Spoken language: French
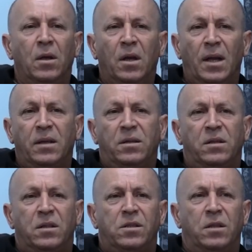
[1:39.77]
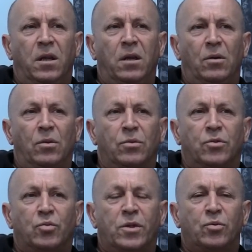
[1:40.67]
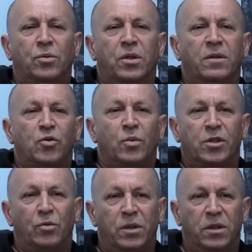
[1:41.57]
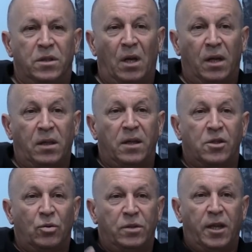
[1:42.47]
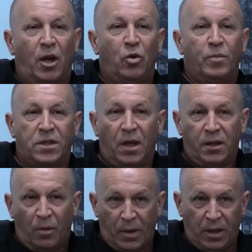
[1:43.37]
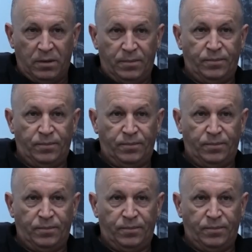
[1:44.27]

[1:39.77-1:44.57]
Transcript: Il a été dessiné en 69-70, à la création d'Agraoui Mazeran à Paris,